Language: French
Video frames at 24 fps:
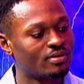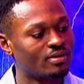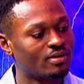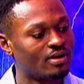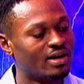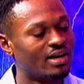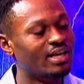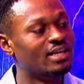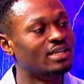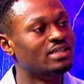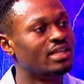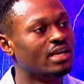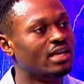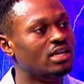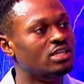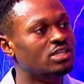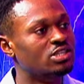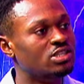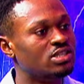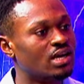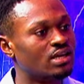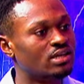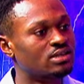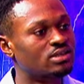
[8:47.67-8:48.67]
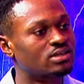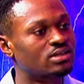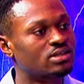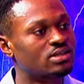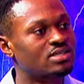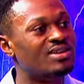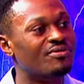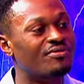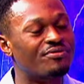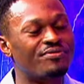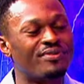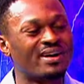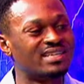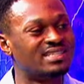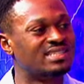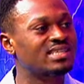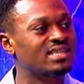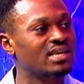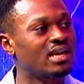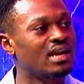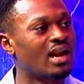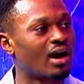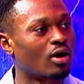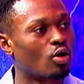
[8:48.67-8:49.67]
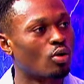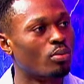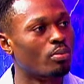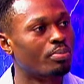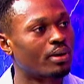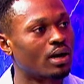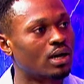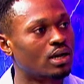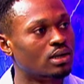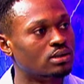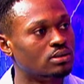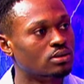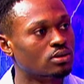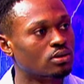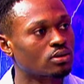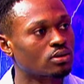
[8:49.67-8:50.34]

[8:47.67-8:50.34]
l'intelligence, c'est facile à comprendre.